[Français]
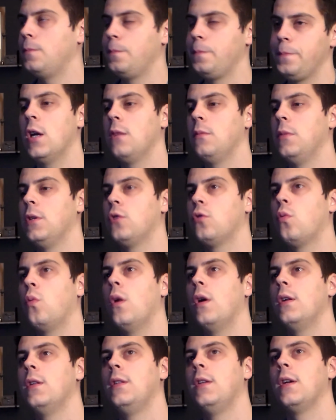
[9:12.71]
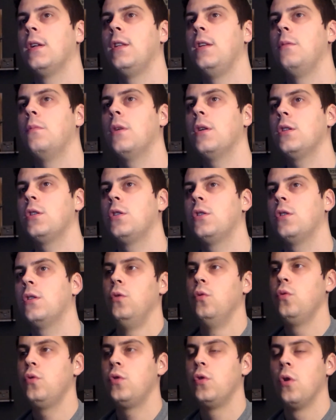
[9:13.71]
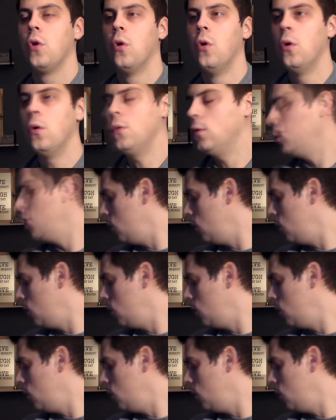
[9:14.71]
Je gagne mes trois derniers matchs. Nous serons.